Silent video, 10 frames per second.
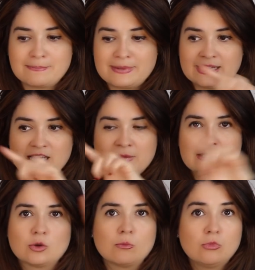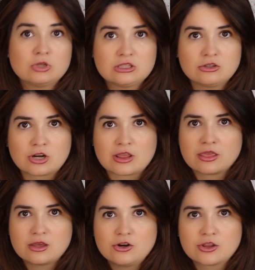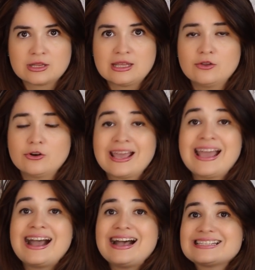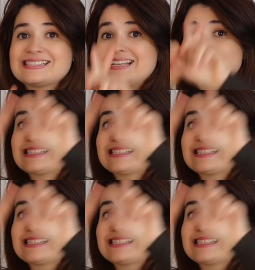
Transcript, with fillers: prácticamente un monitor de ordenador, hasta